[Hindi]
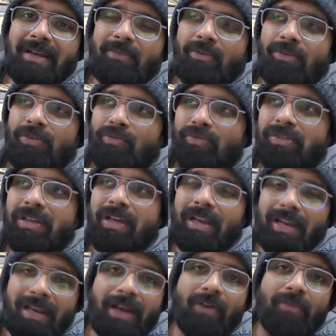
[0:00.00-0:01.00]
आपको यूज़
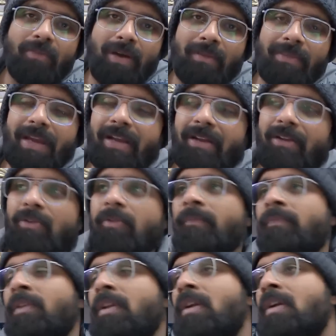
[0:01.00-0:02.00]
करना है ओबामियांग को